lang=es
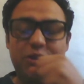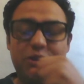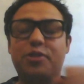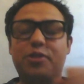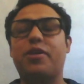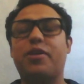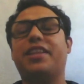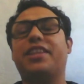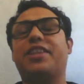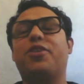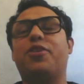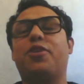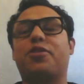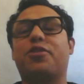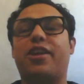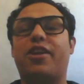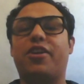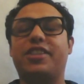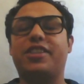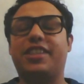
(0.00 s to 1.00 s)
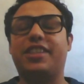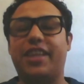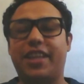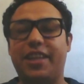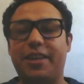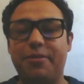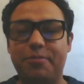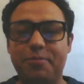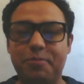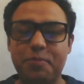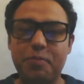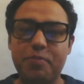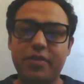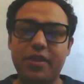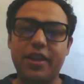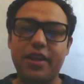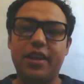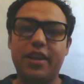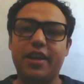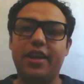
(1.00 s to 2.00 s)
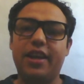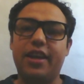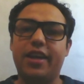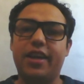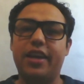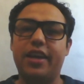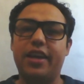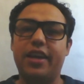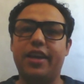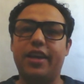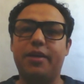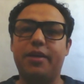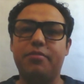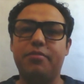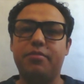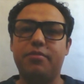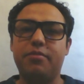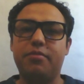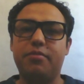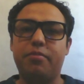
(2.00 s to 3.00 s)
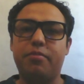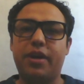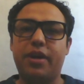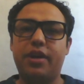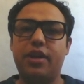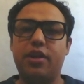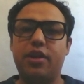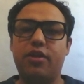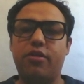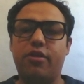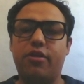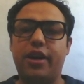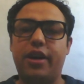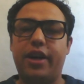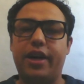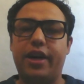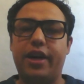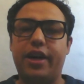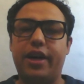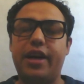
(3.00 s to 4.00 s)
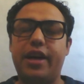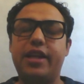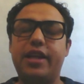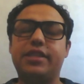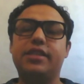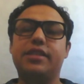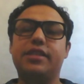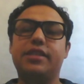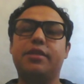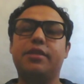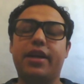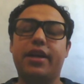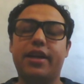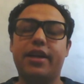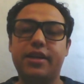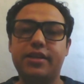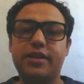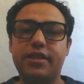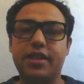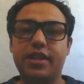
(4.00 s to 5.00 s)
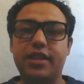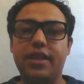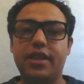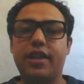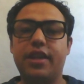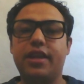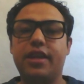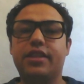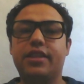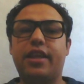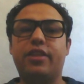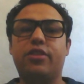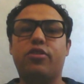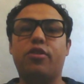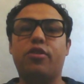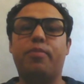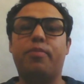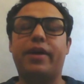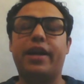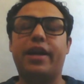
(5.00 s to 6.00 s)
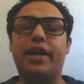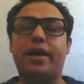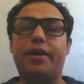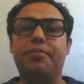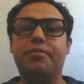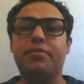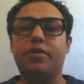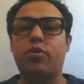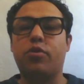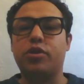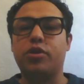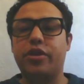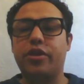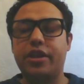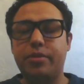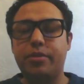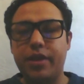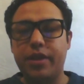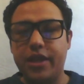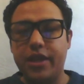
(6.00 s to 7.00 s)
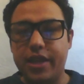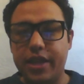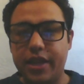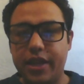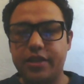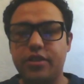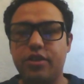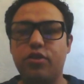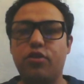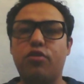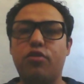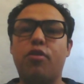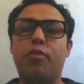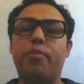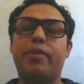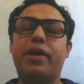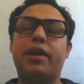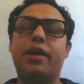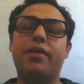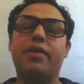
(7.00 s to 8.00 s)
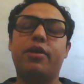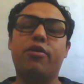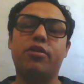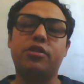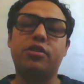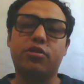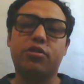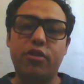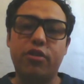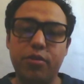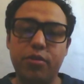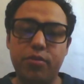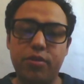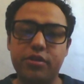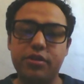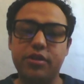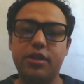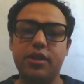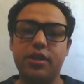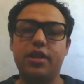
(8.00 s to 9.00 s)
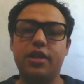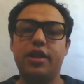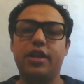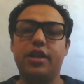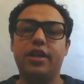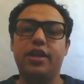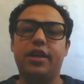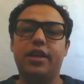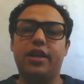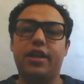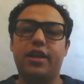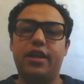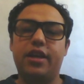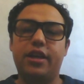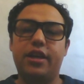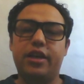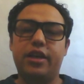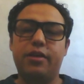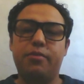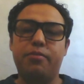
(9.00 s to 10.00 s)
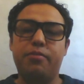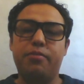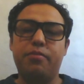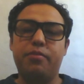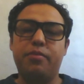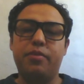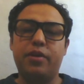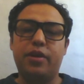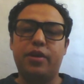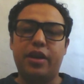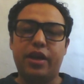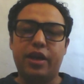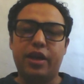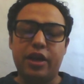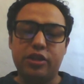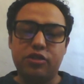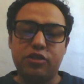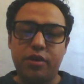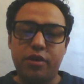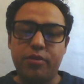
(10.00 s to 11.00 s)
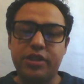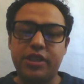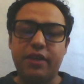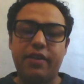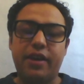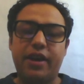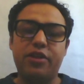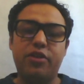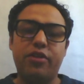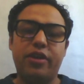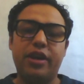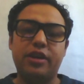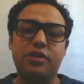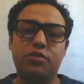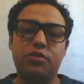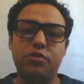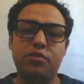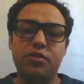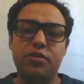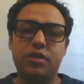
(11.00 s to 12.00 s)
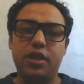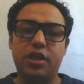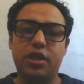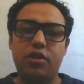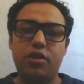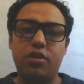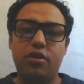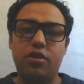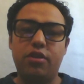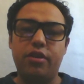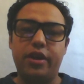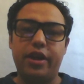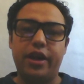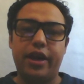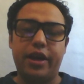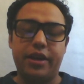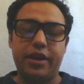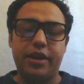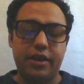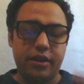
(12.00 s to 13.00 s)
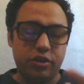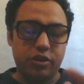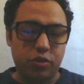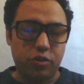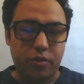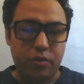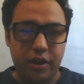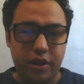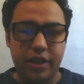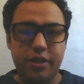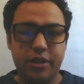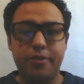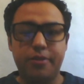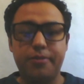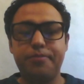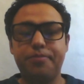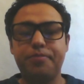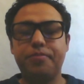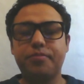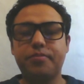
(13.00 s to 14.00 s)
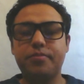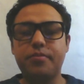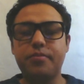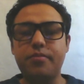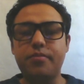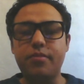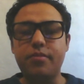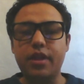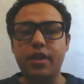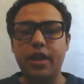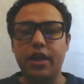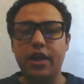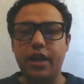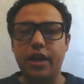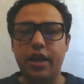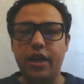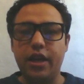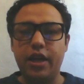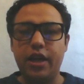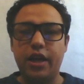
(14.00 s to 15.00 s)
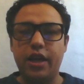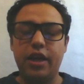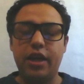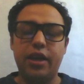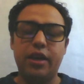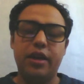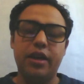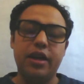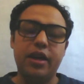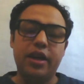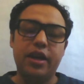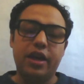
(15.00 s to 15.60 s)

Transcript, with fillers: soy estudiante de doctorado en CITEDI. Eh, me dedico al análisis de imágenes, tanto para mm, cuestiones médicas como para vehículos autónomos. Eh, estuvimos trabajando Jesús y yo en su proyecto y